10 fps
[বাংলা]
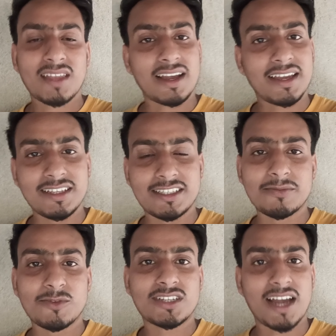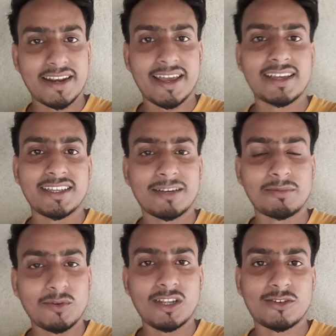আগে নিজের মুখটা আয়নায় গিয়ে দেখবি
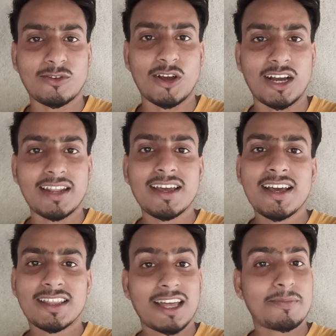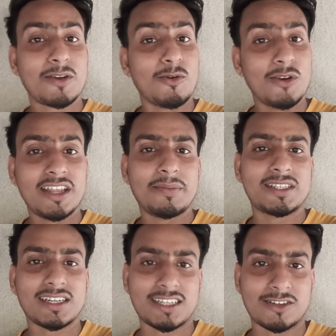বুঝলি কুলঙ্গা তারপর অন্যের
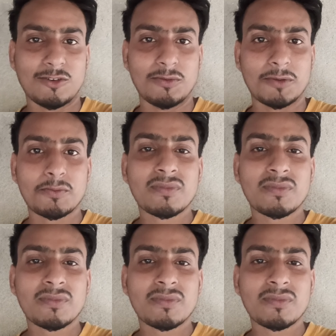বিচারটা করবি